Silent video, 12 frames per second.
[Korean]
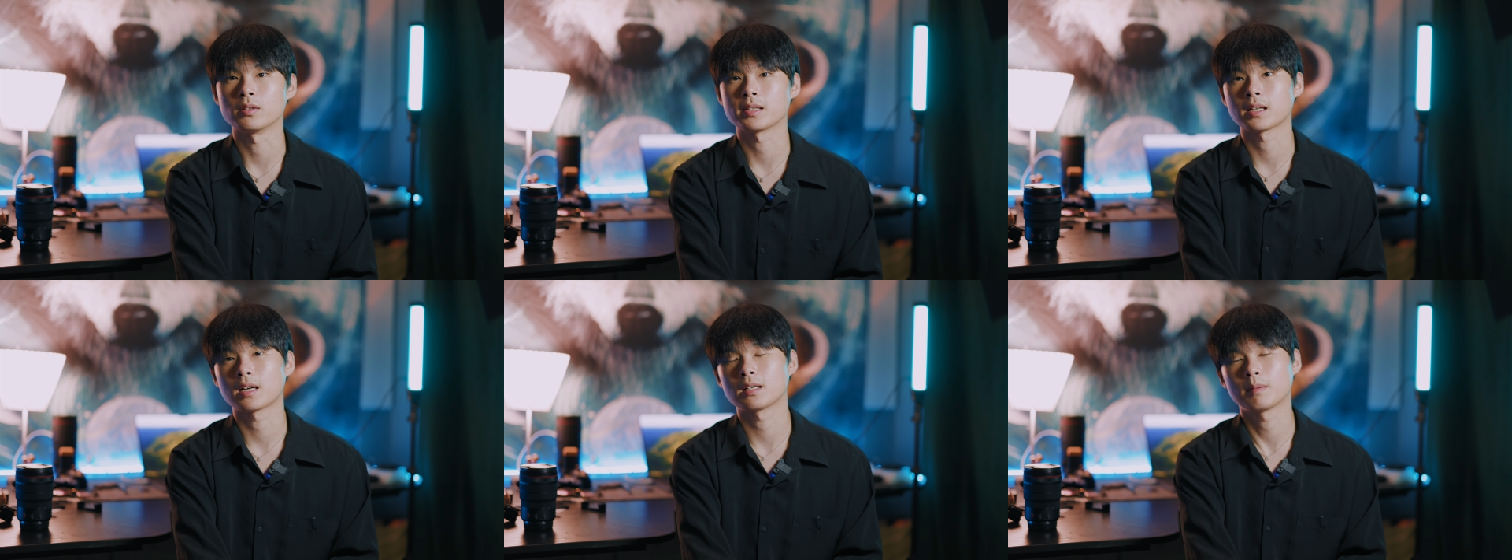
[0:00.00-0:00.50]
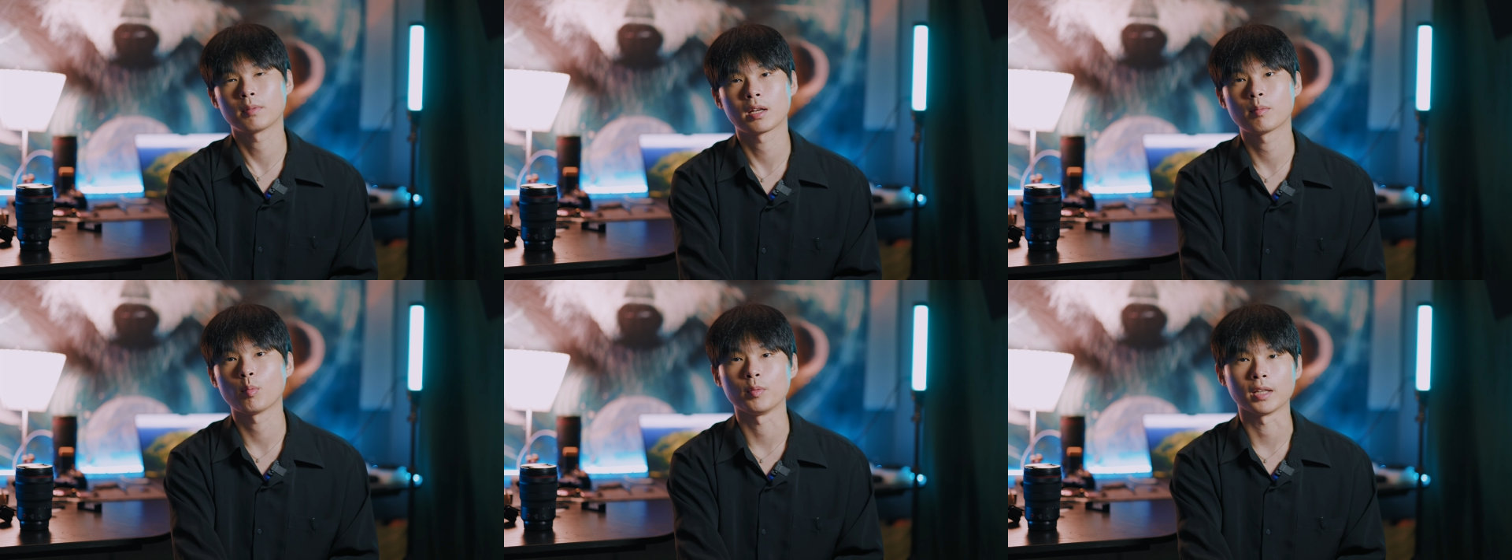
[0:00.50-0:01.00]
생각을 한번
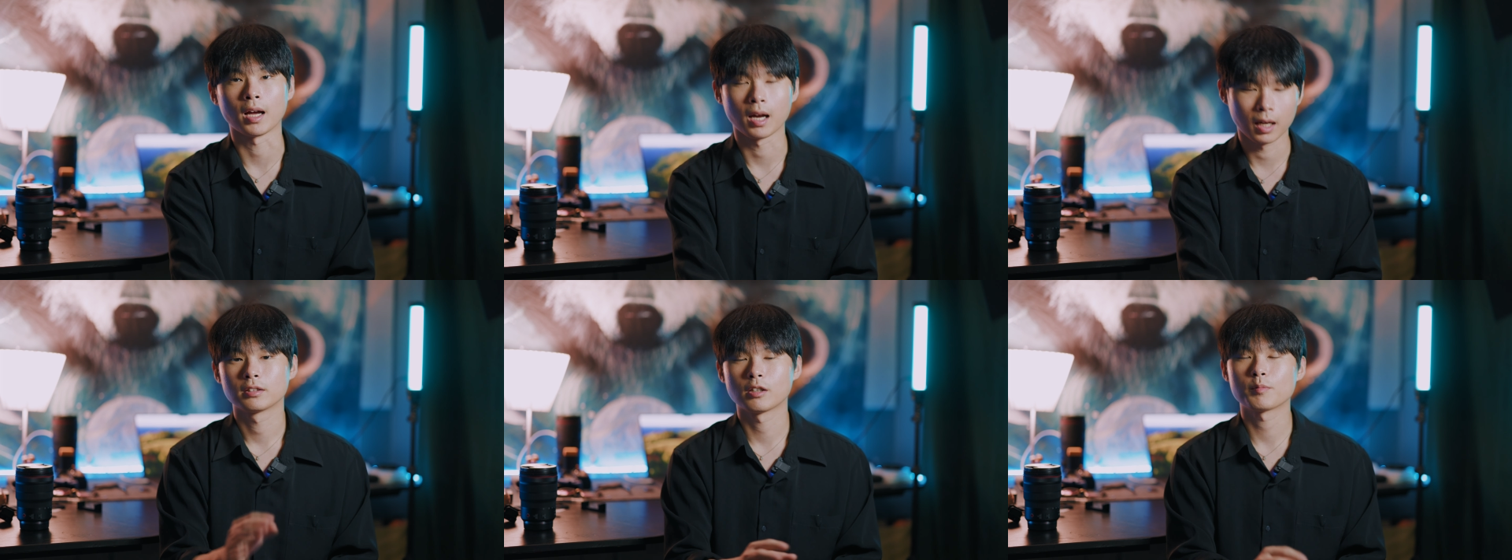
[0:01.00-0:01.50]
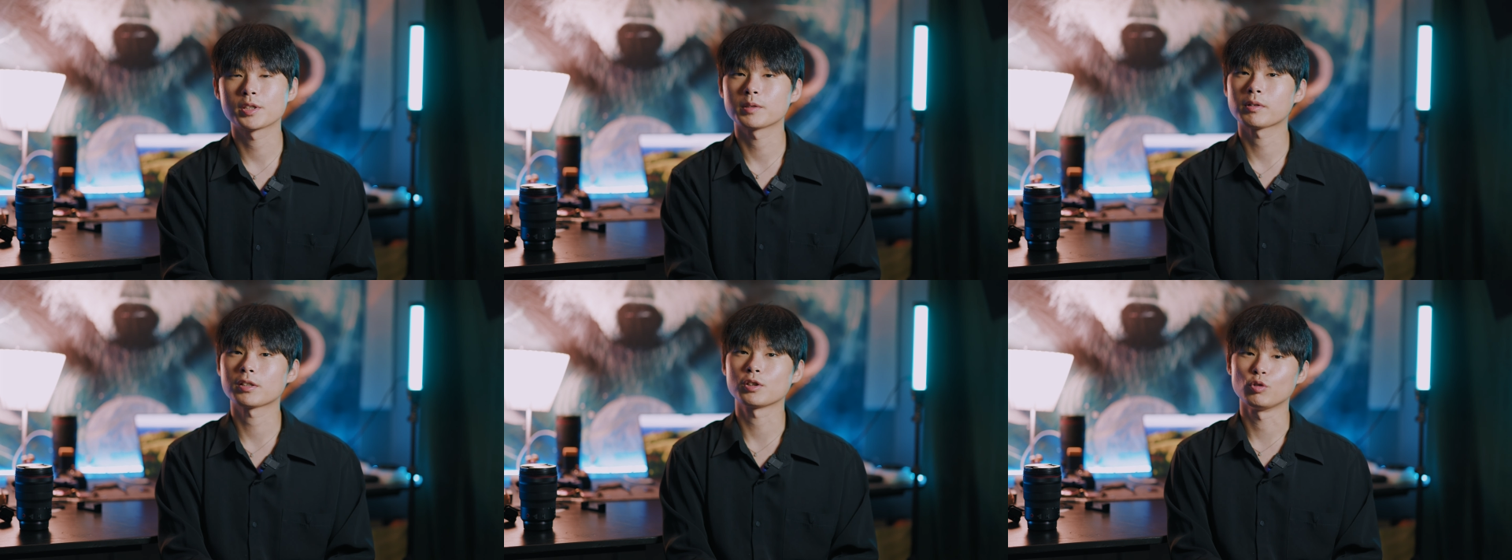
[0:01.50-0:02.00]
해봅니다 그럼
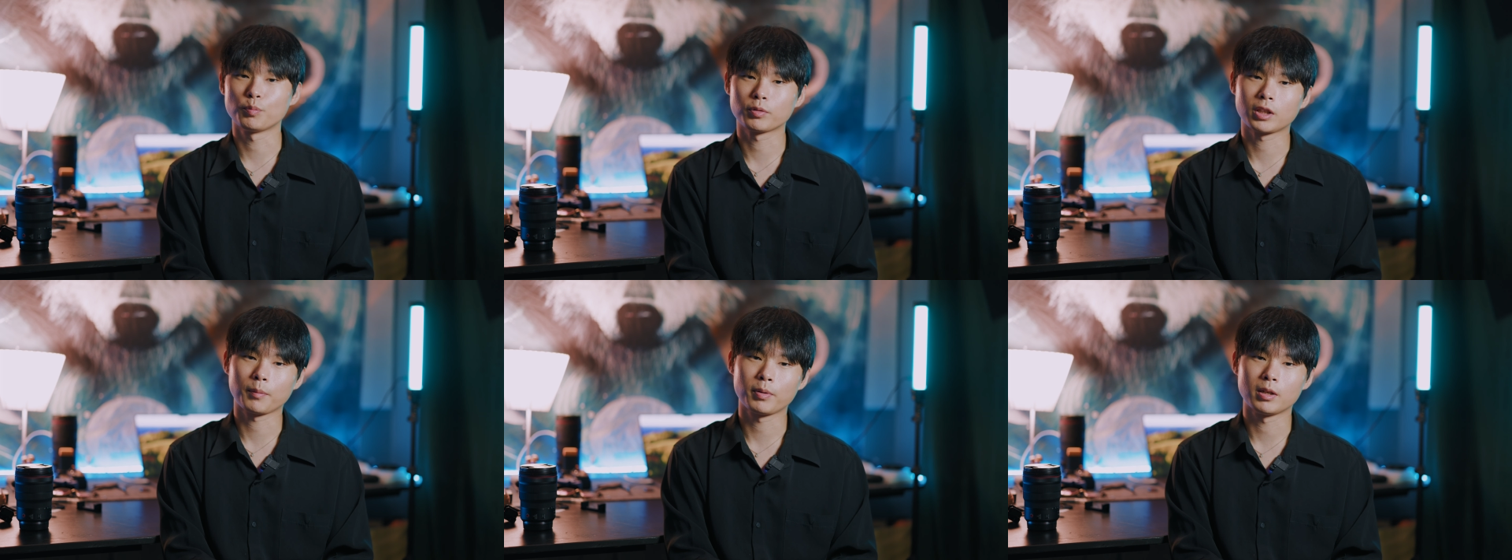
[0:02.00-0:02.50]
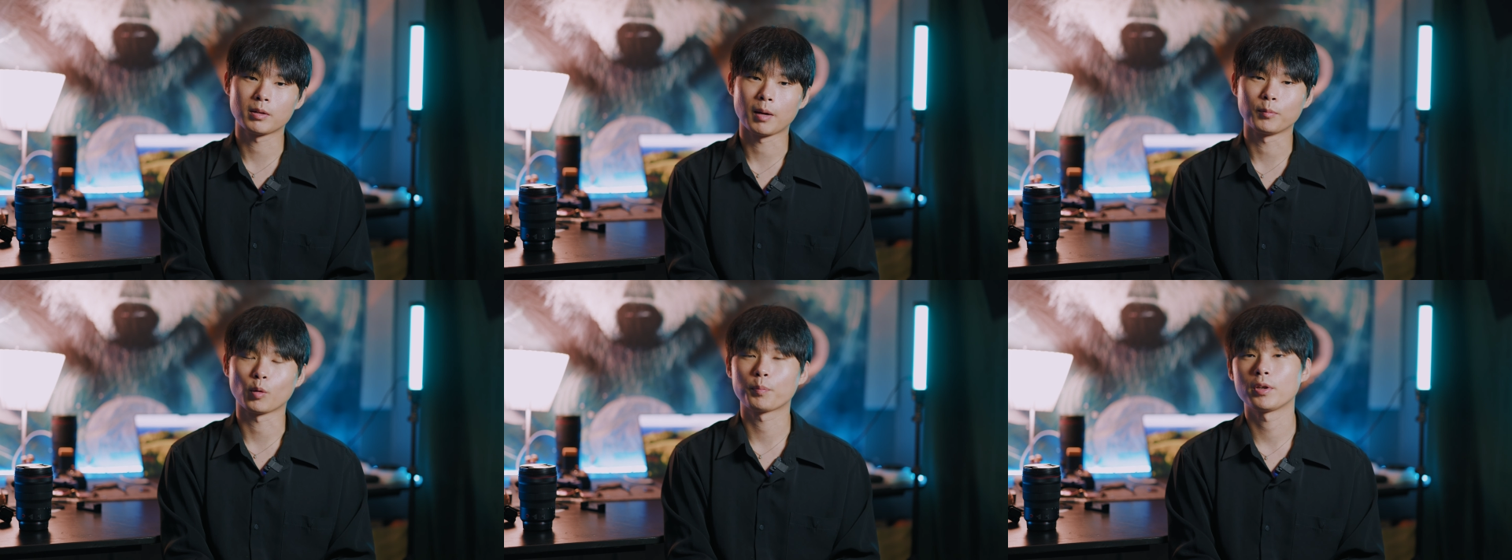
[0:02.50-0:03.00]
지금까지 루프타 필름
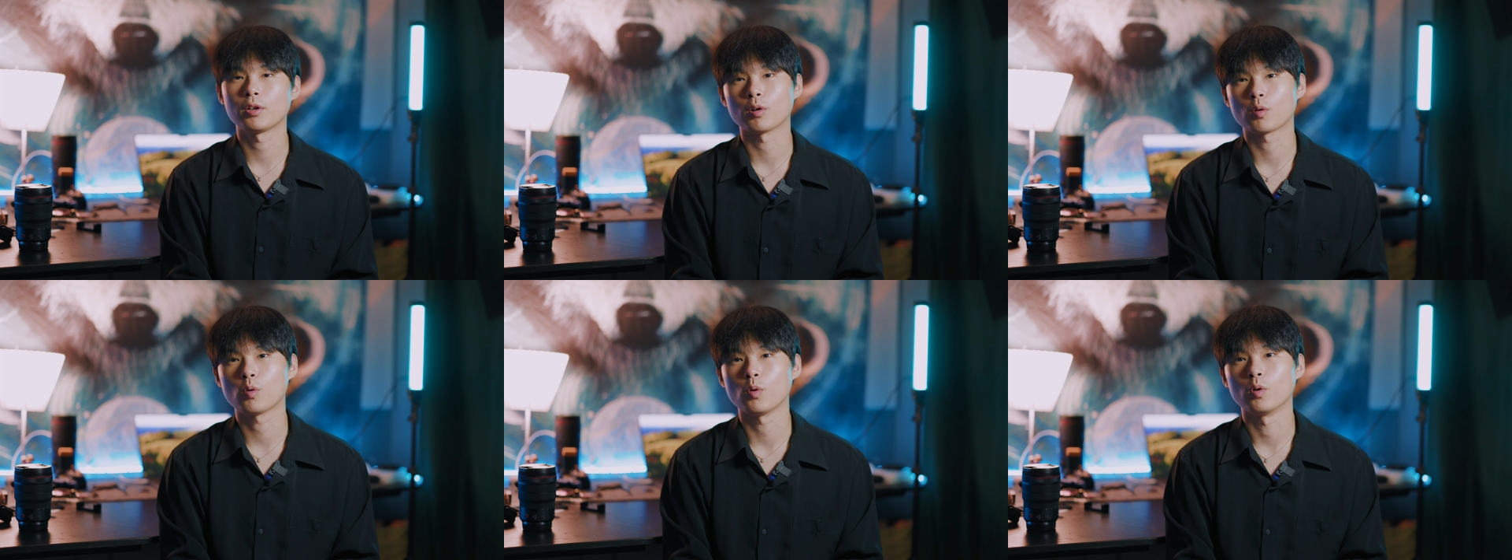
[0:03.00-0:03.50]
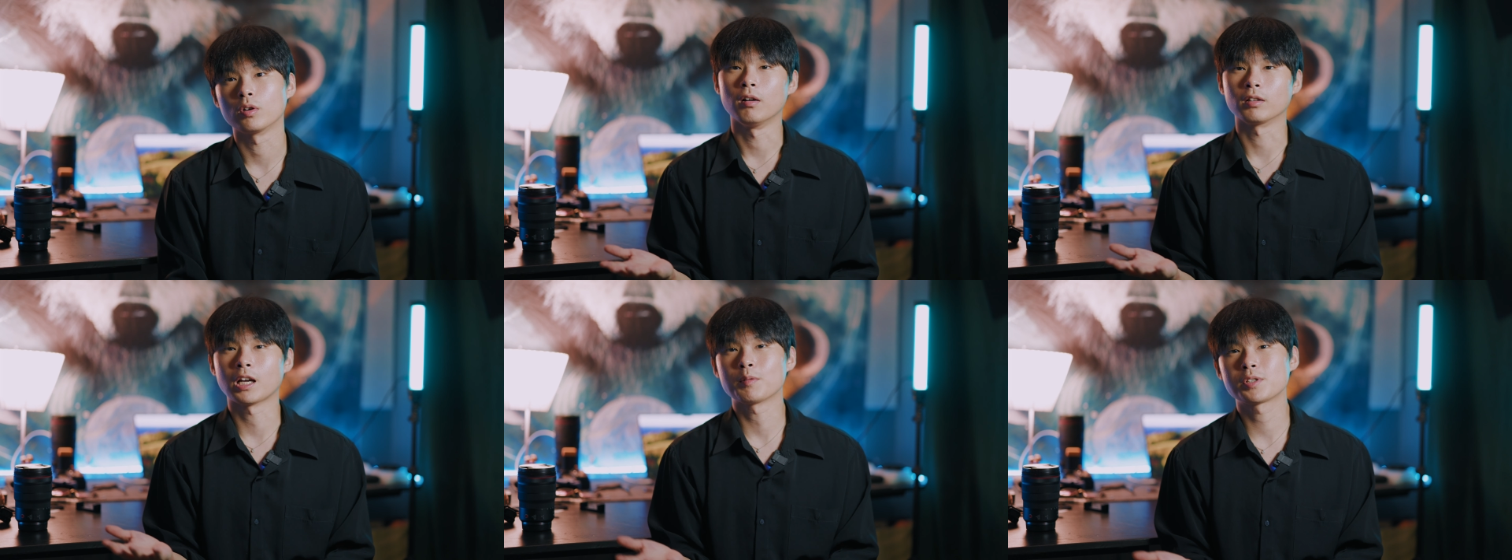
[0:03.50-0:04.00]
감독 핀이었고
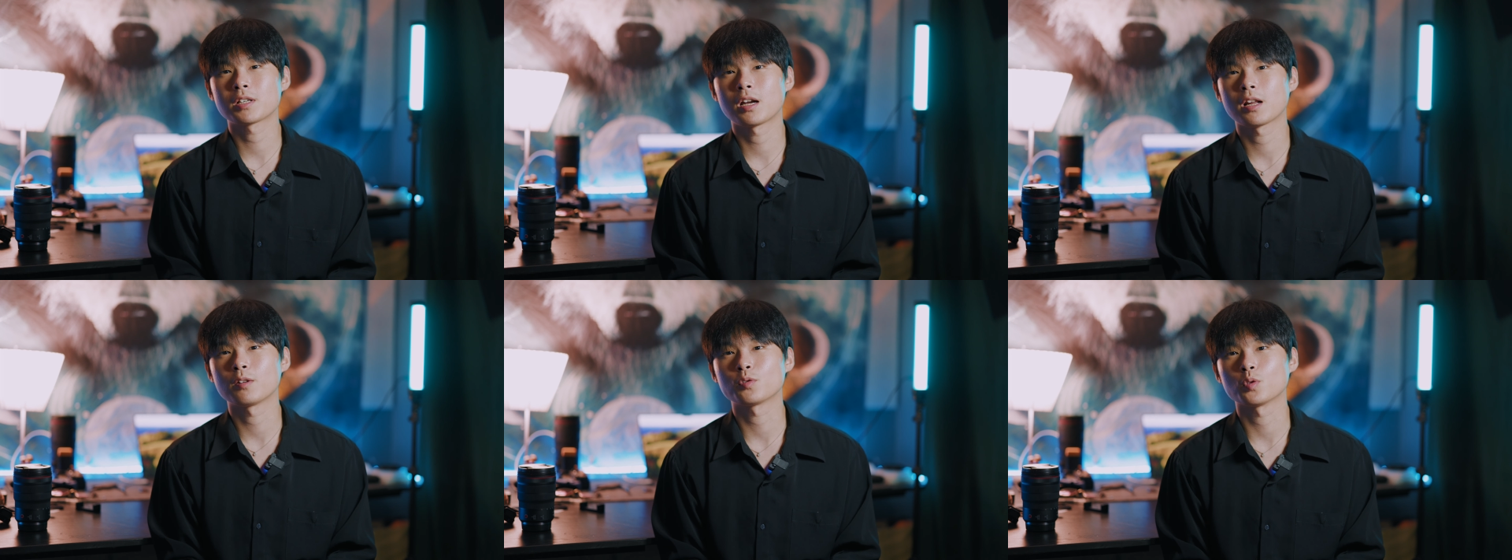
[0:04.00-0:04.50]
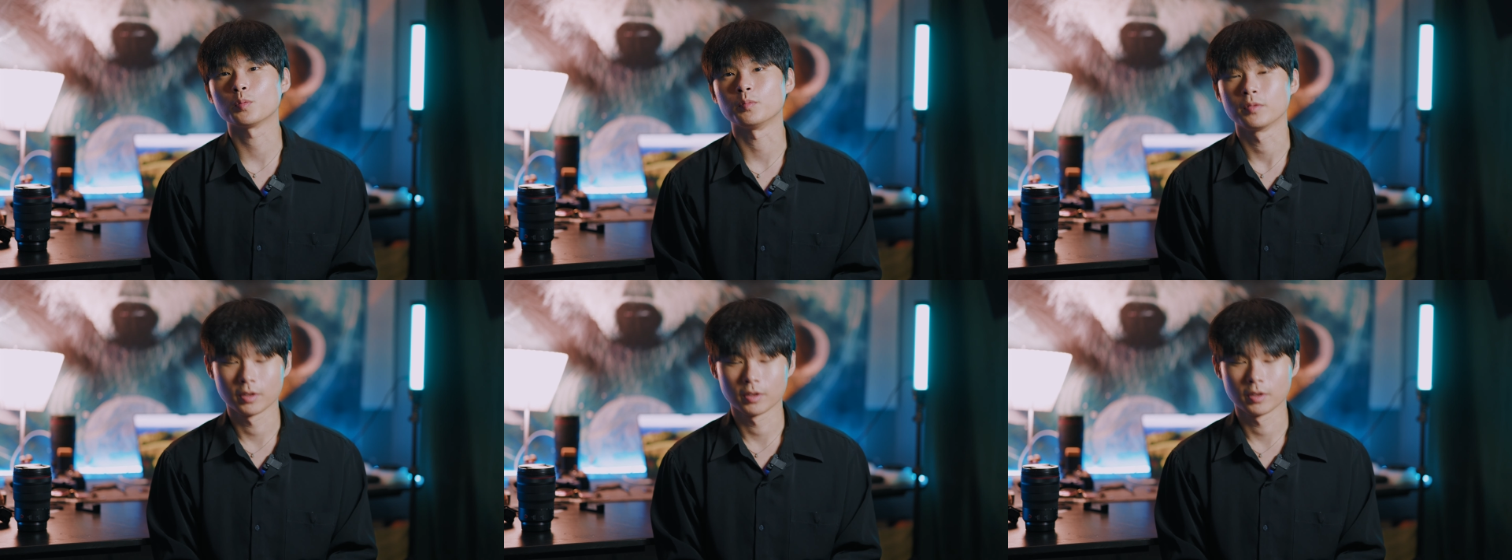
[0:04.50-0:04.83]
어, 다음 시간에는 좀